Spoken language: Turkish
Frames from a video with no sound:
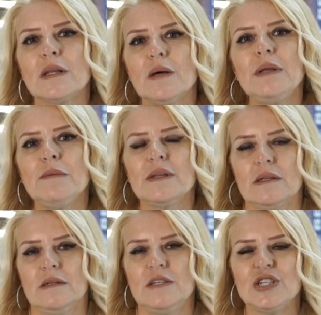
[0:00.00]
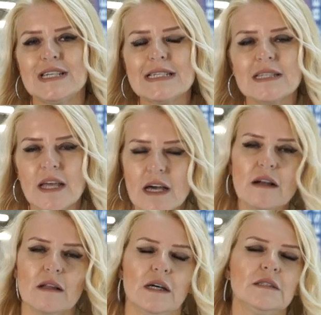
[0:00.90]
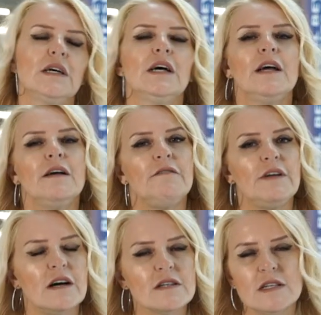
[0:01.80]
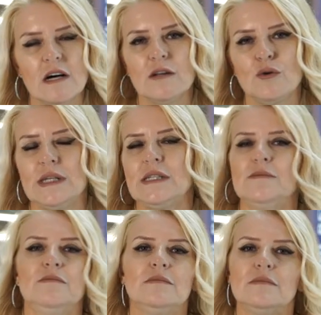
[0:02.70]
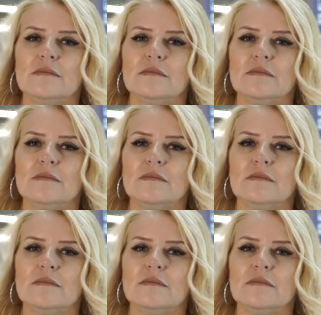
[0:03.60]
ana bilim dalının içerisinde yer alan finansal yönetim,